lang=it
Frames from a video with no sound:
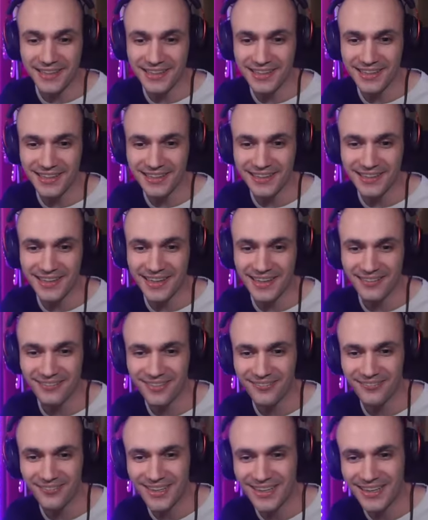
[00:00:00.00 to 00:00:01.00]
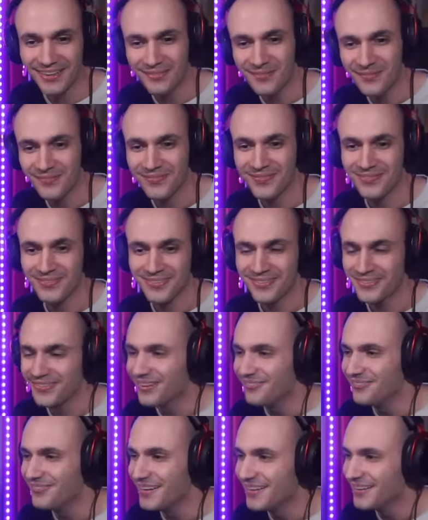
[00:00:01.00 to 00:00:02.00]
Kill leader, vabbè.
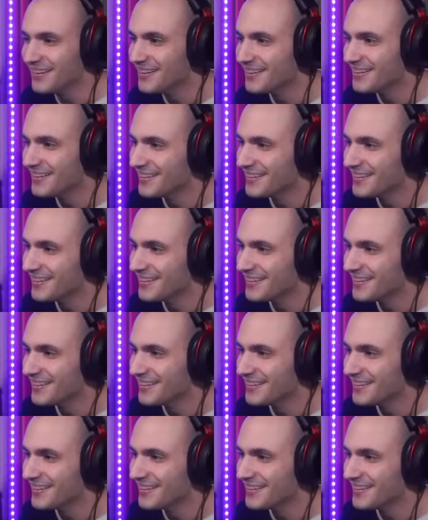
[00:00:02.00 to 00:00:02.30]
Vabbè.